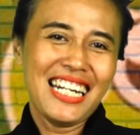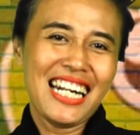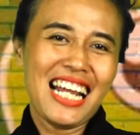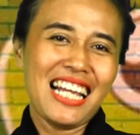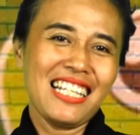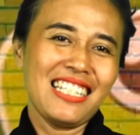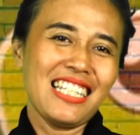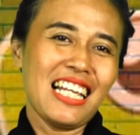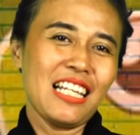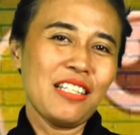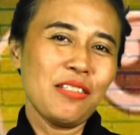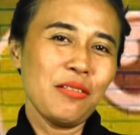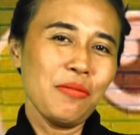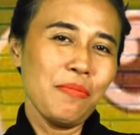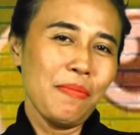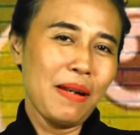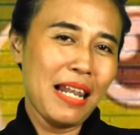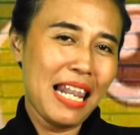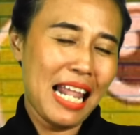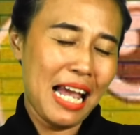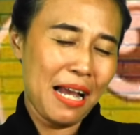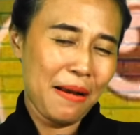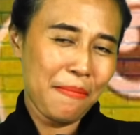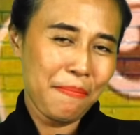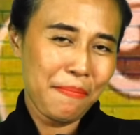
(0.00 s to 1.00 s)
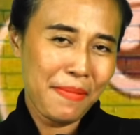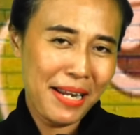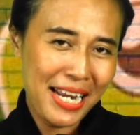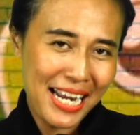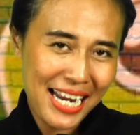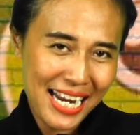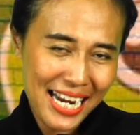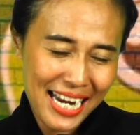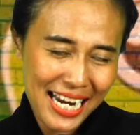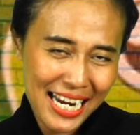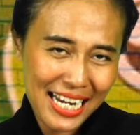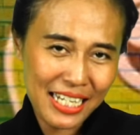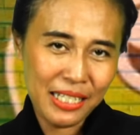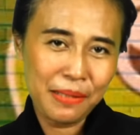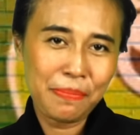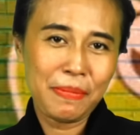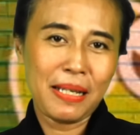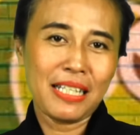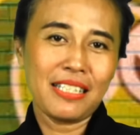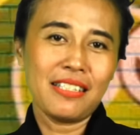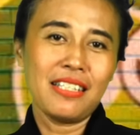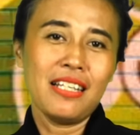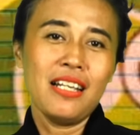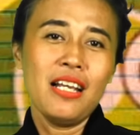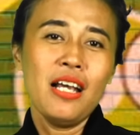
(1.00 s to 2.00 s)
Rasa sumelang mas
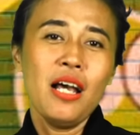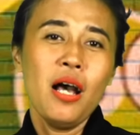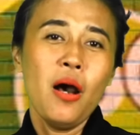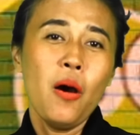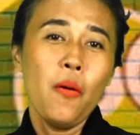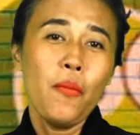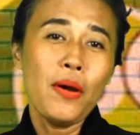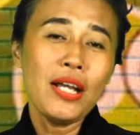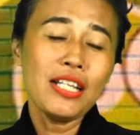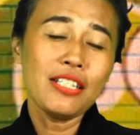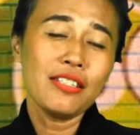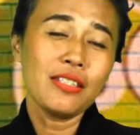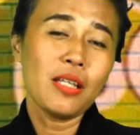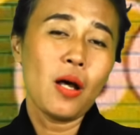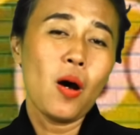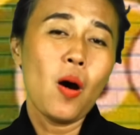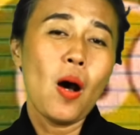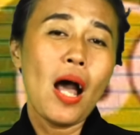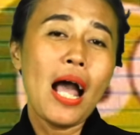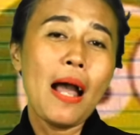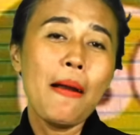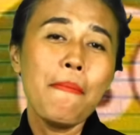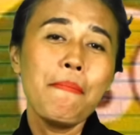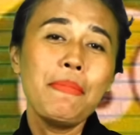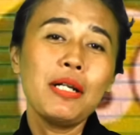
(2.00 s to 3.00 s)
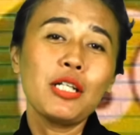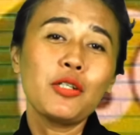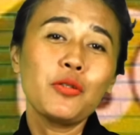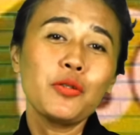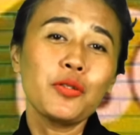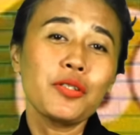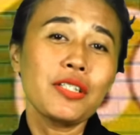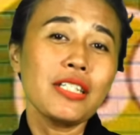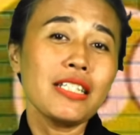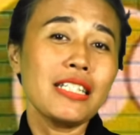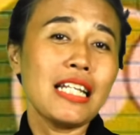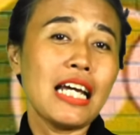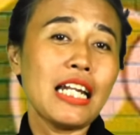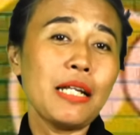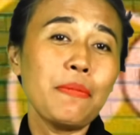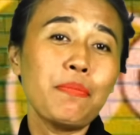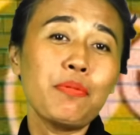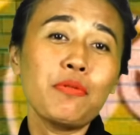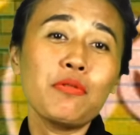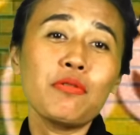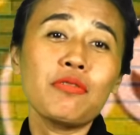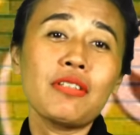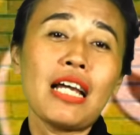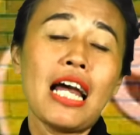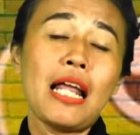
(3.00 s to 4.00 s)
mas Wes toh ambil kursi dari
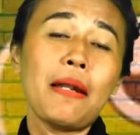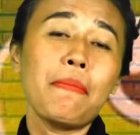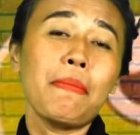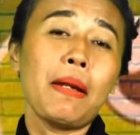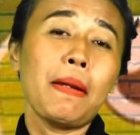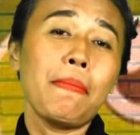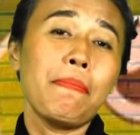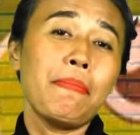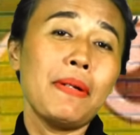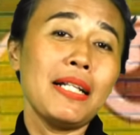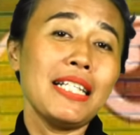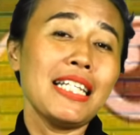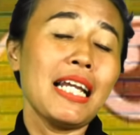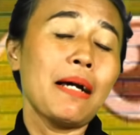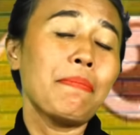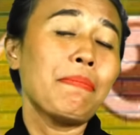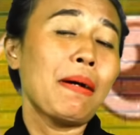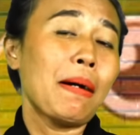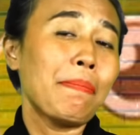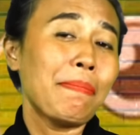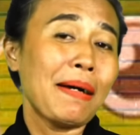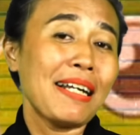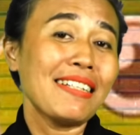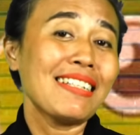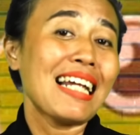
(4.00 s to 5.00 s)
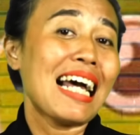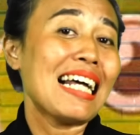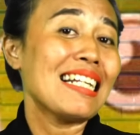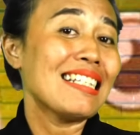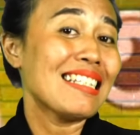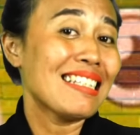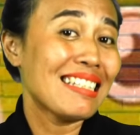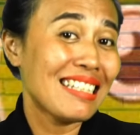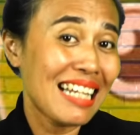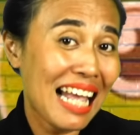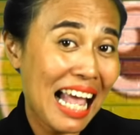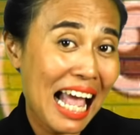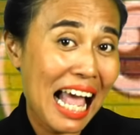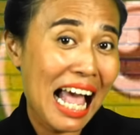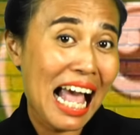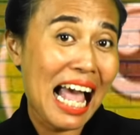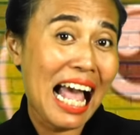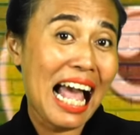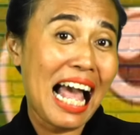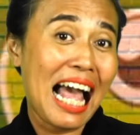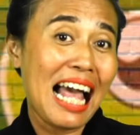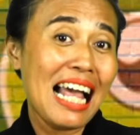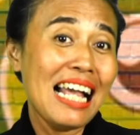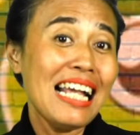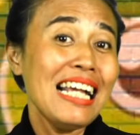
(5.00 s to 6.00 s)
perusahaan mebelnya bapak
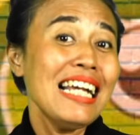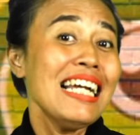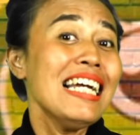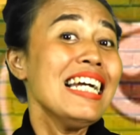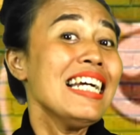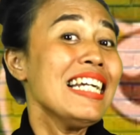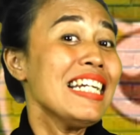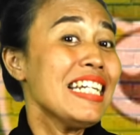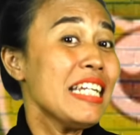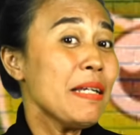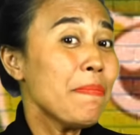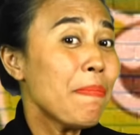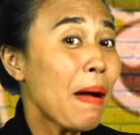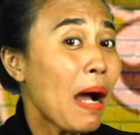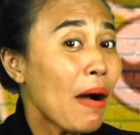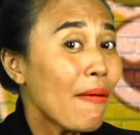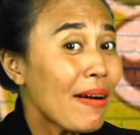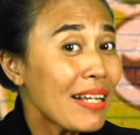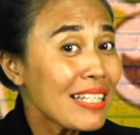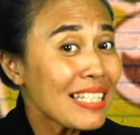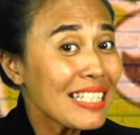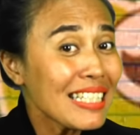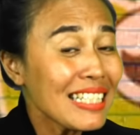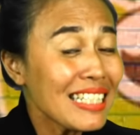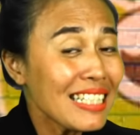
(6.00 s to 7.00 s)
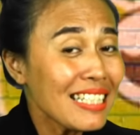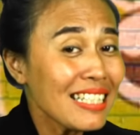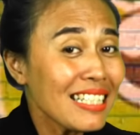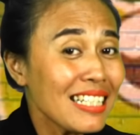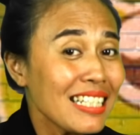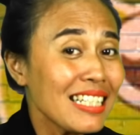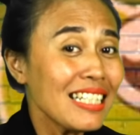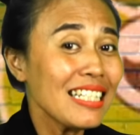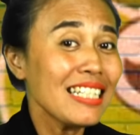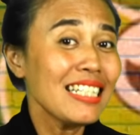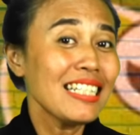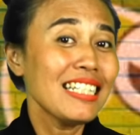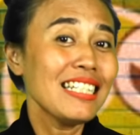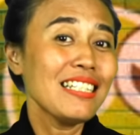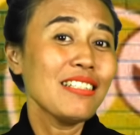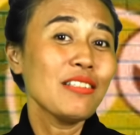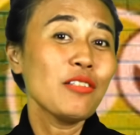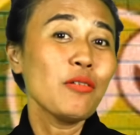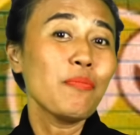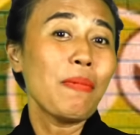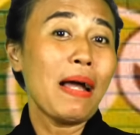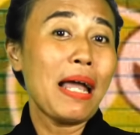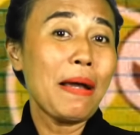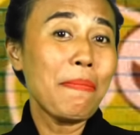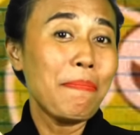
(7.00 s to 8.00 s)
saja di bawah sendiri
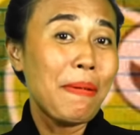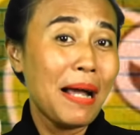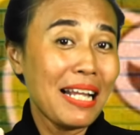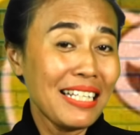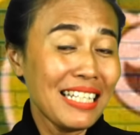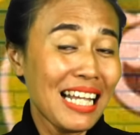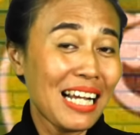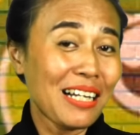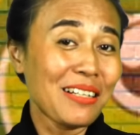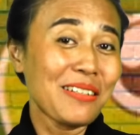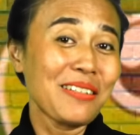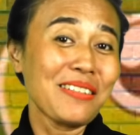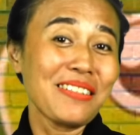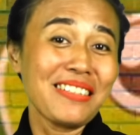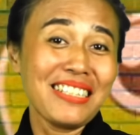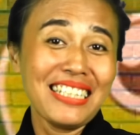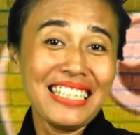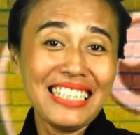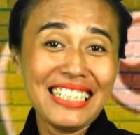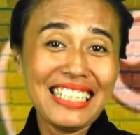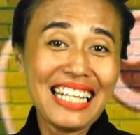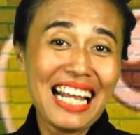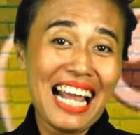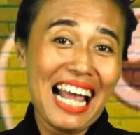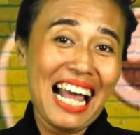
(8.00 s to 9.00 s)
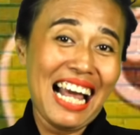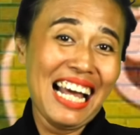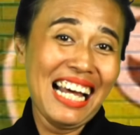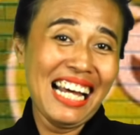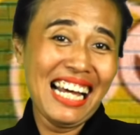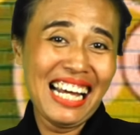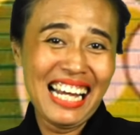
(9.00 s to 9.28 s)
supaya banyak kursinya.